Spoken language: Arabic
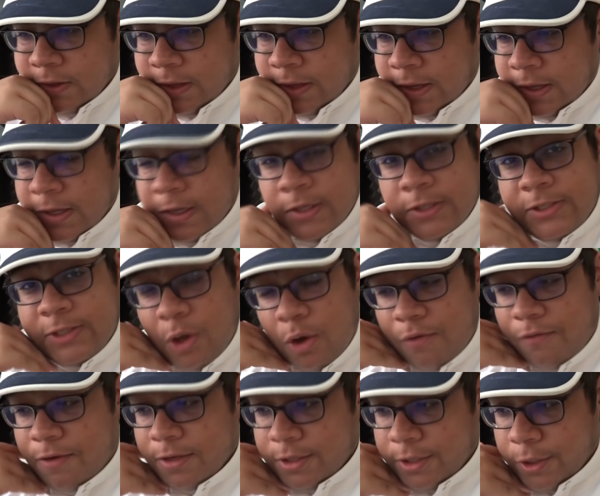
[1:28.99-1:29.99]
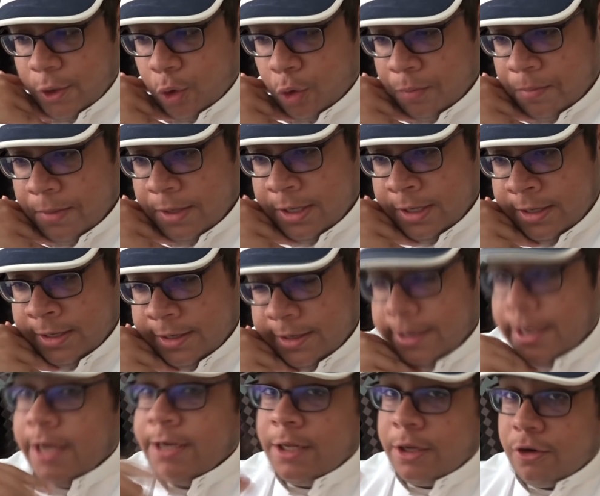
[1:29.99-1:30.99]
أه سأفضل أمي
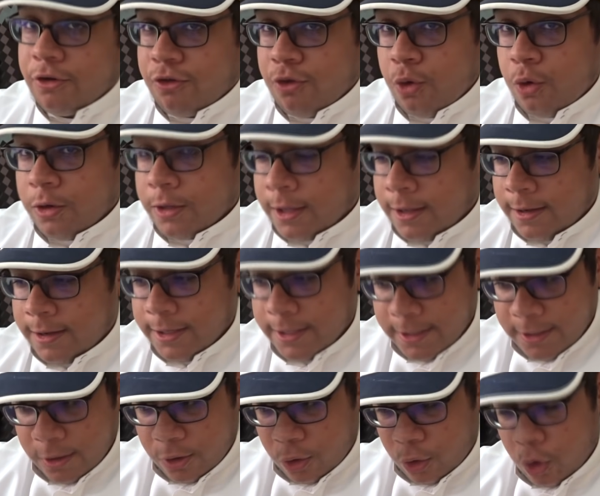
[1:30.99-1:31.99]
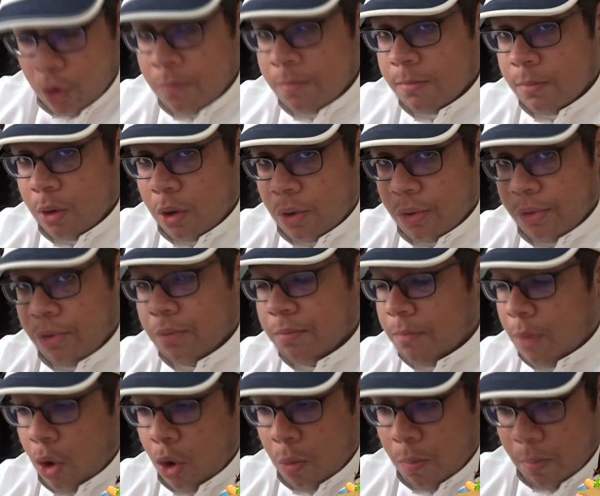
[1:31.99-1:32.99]
لأن الرسول قال أمك
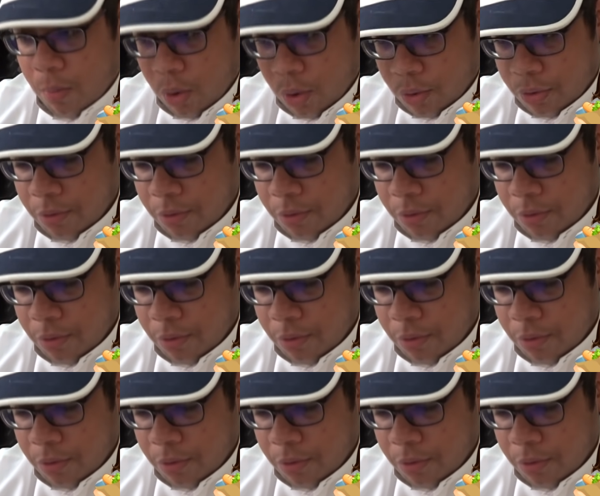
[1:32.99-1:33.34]
ثم أمك